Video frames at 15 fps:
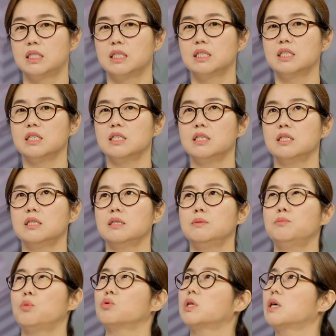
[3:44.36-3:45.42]

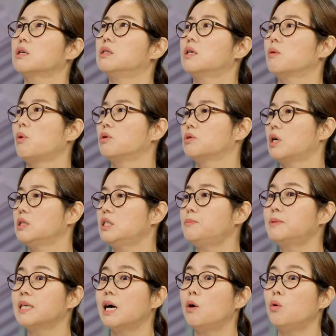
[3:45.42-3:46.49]
지금보다 그게 벌써 한
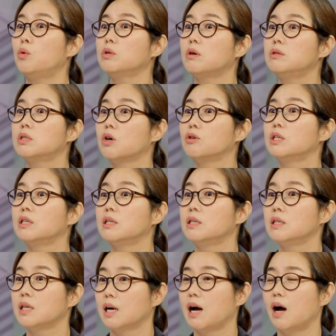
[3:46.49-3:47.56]
14, 5년
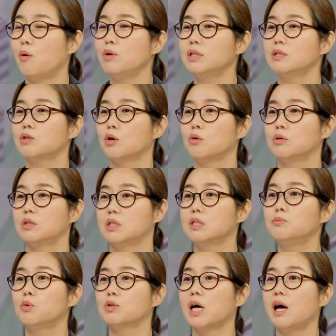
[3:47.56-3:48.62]
전이니까 네. 훨씬 저
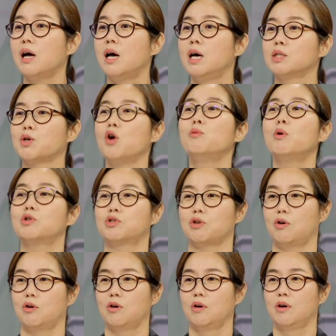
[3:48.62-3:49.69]
지금보다 젊었죠.